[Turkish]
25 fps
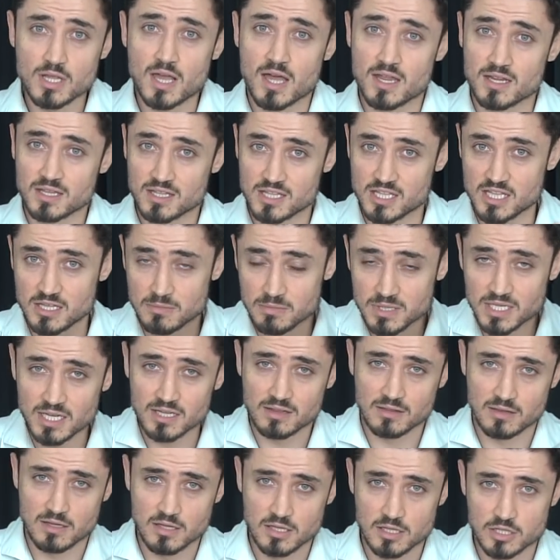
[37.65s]
yani kibir
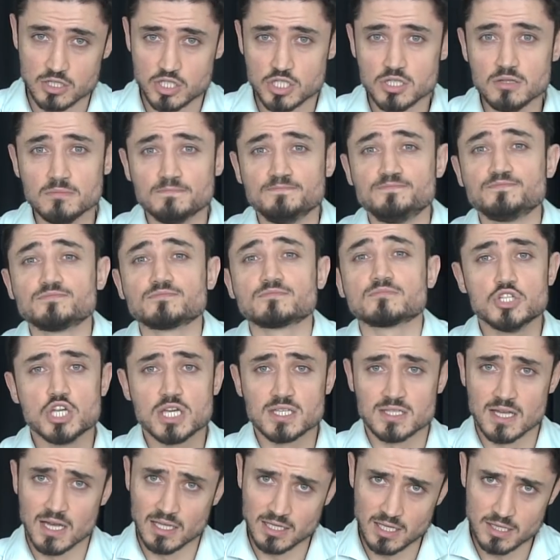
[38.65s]
ettiği için
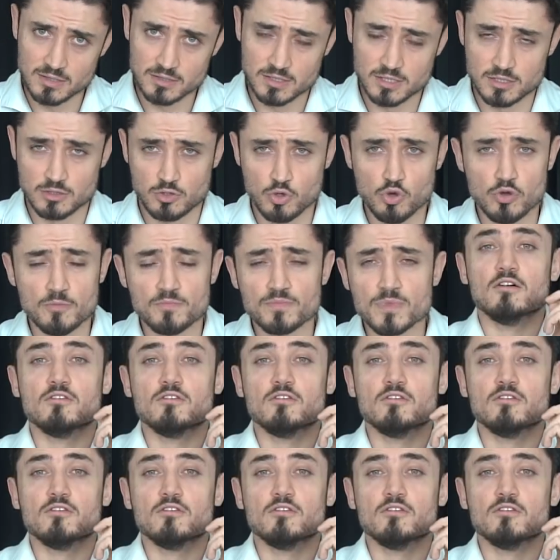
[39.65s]
cezalandırılıyor.